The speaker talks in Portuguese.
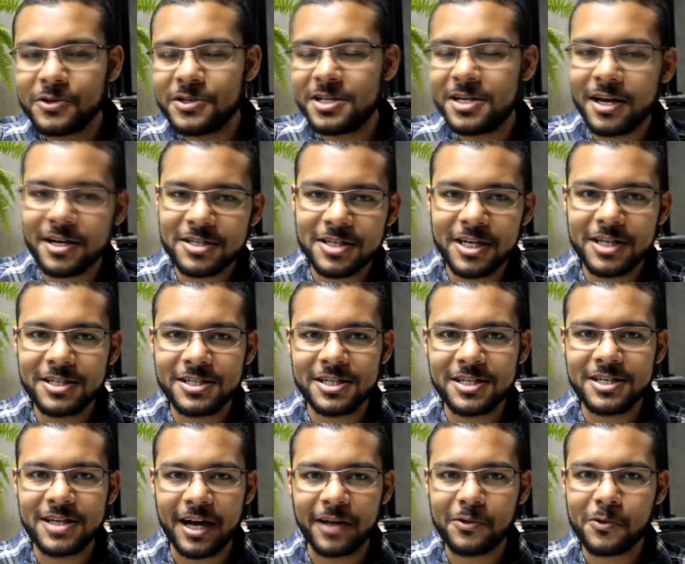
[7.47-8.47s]
dia a gente
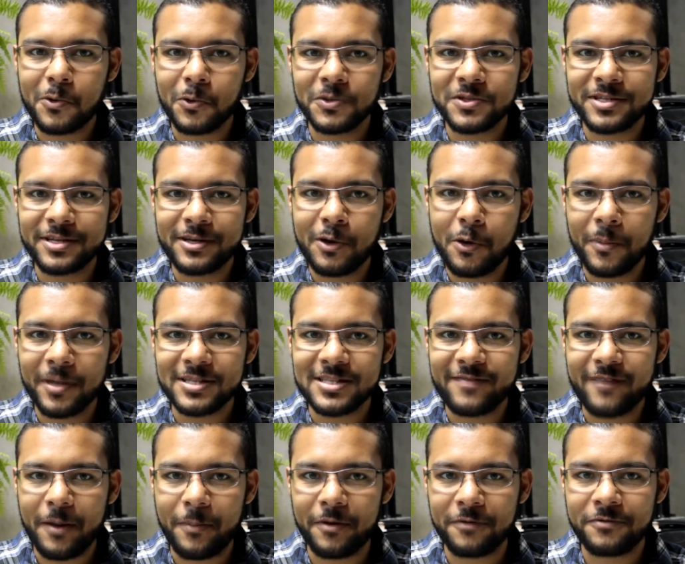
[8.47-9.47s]
já não conseguiu mais
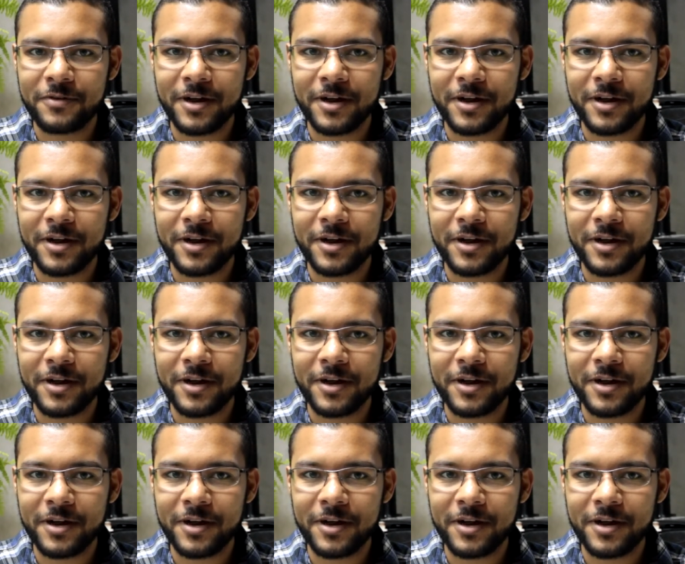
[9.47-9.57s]
levar para